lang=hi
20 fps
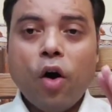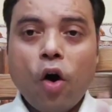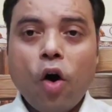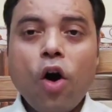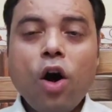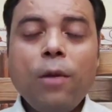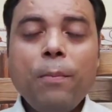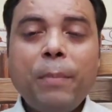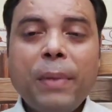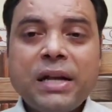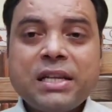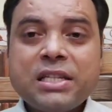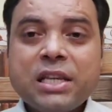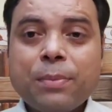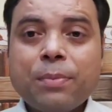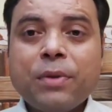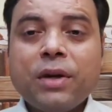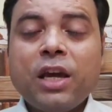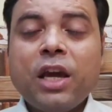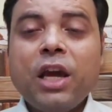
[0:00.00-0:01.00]
ऑन पैसे
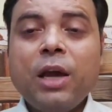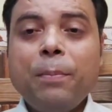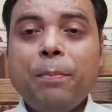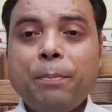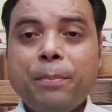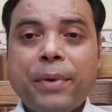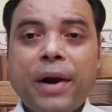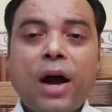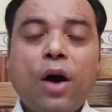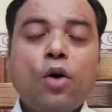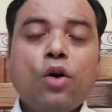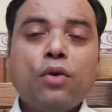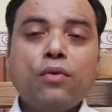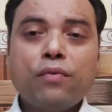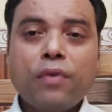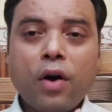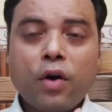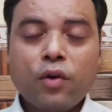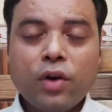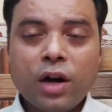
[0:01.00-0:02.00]
के प्राउड
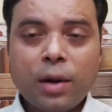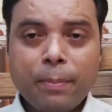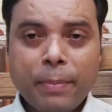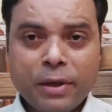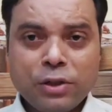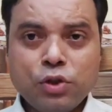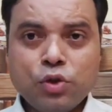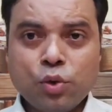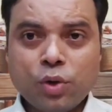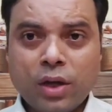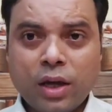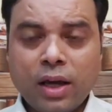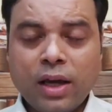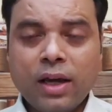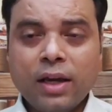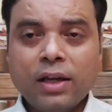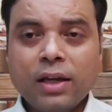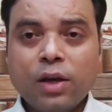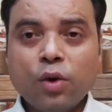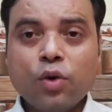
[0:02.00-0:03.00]
फाउंडर बन चुके
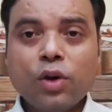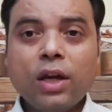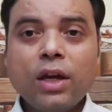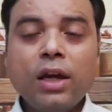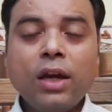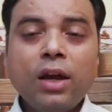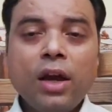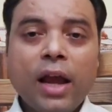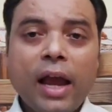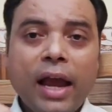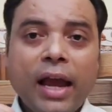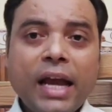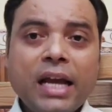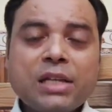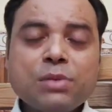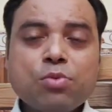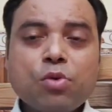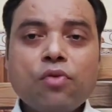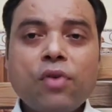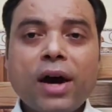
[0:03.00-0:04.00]
हैं क्योंकि
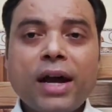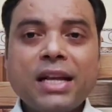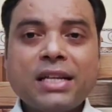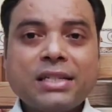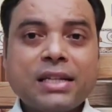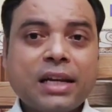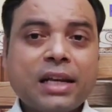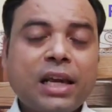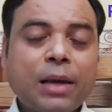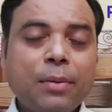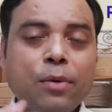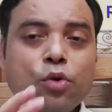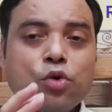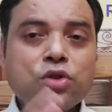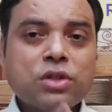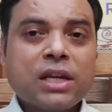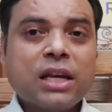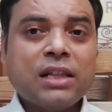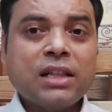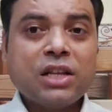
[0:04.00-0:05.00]
एस मुफारे सर के भी
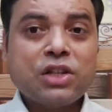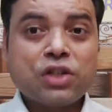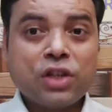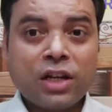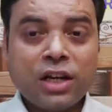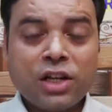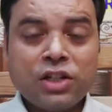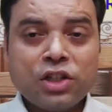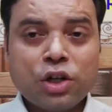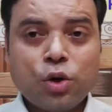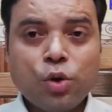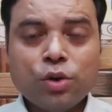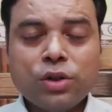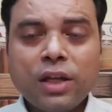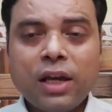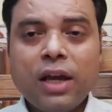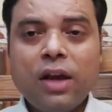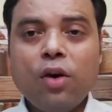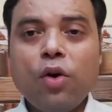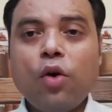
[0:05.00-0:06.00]
उसके अंदर सिग्नेचर
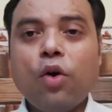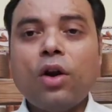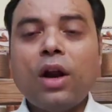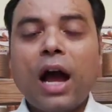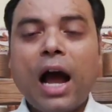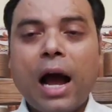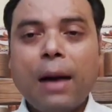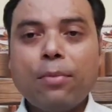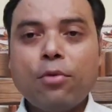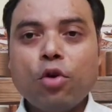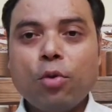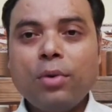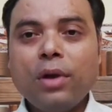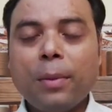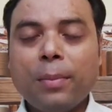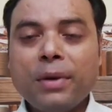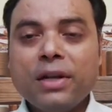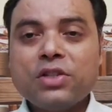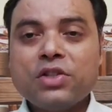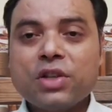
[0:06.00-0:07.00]
होते हैं और आपको भी
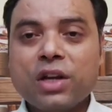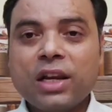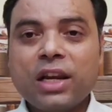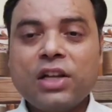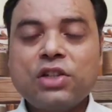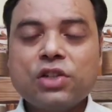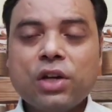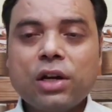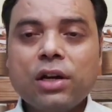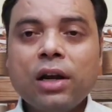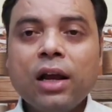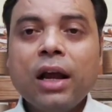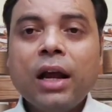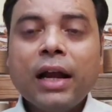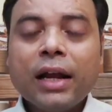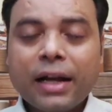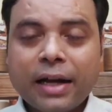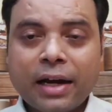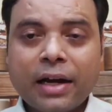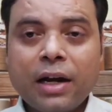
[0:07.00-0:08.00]
अपने सिग्नेचर
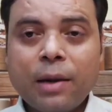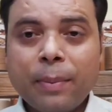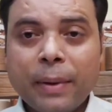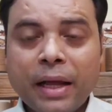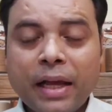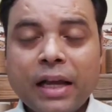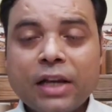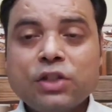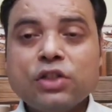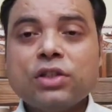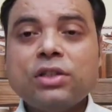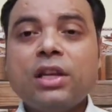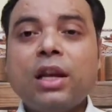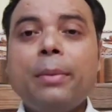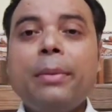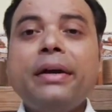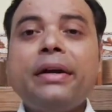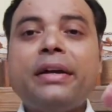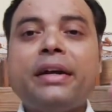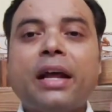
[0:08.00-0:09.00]
करने पड़ेंगे
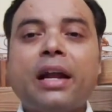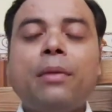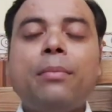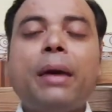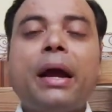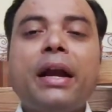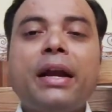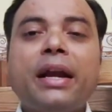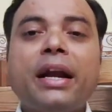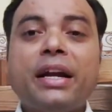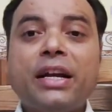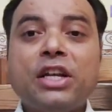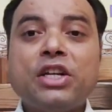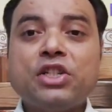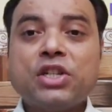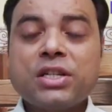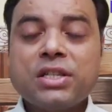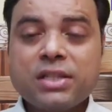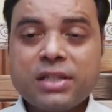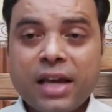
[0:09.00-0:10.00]
जितने भी टर्म एंड
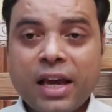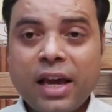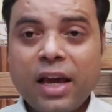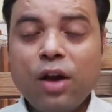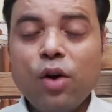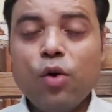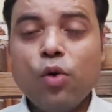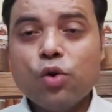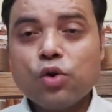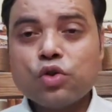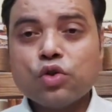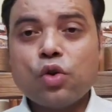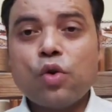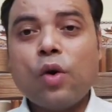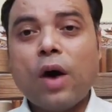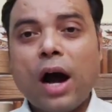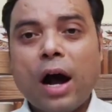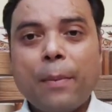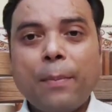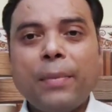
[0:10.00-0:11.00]
कंडीशन हैं
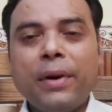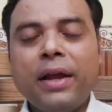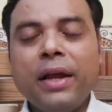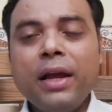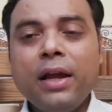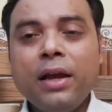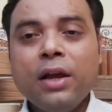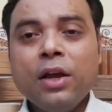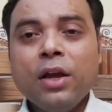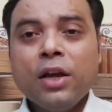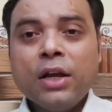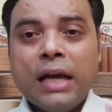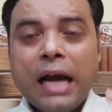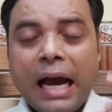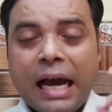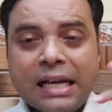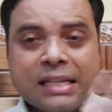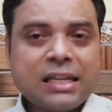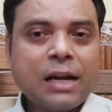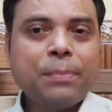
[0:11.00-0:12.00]
उसको आपने
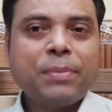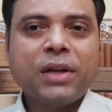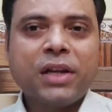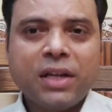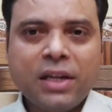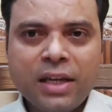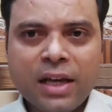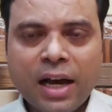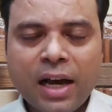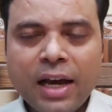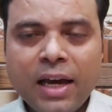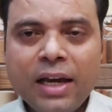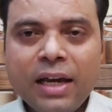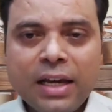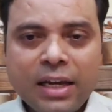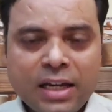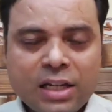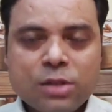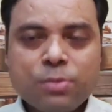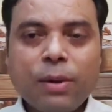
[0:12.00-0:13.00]
एक्सेप्ट किया है
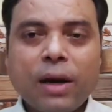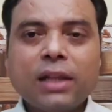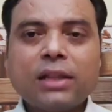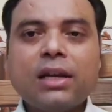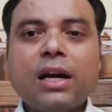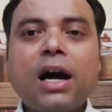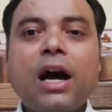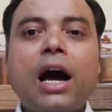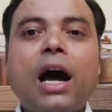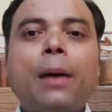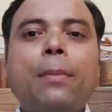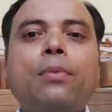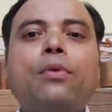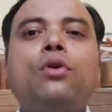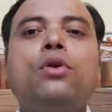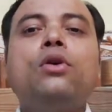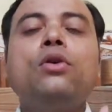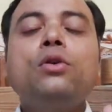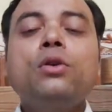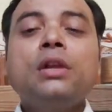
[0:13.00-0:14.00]
इस बात का
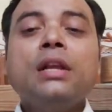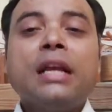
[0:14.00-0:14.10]
आपको